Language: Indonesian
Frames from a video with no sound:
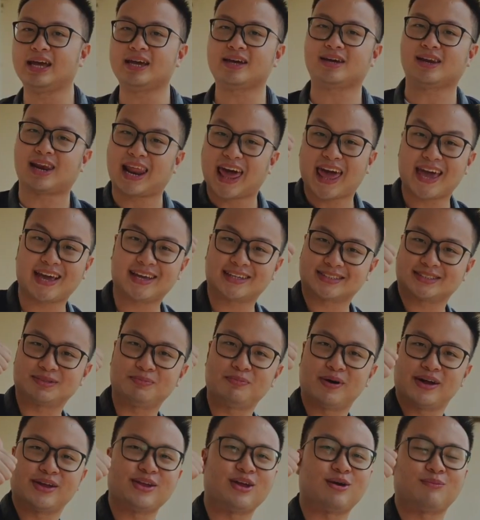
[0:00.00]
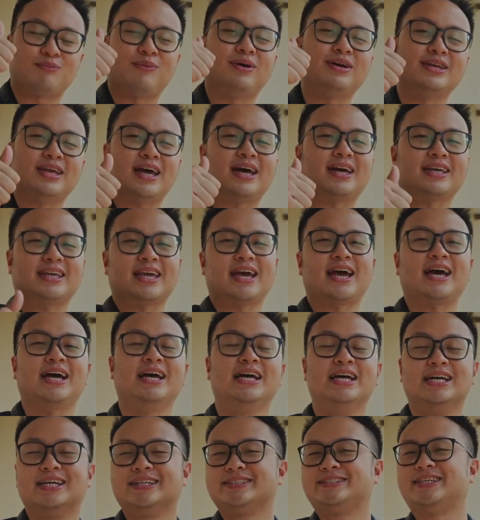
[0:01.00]
klik like sebanyak-banyaknya
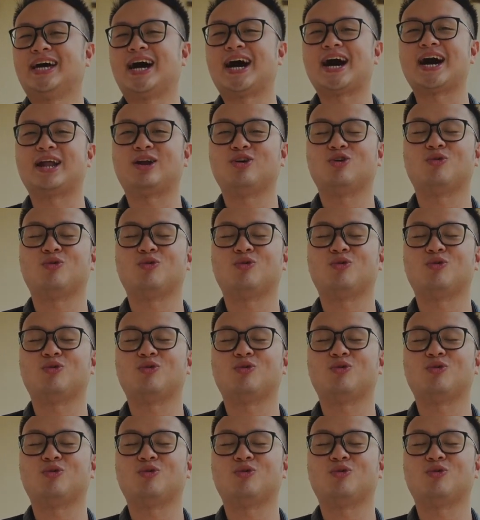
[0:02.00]
jangan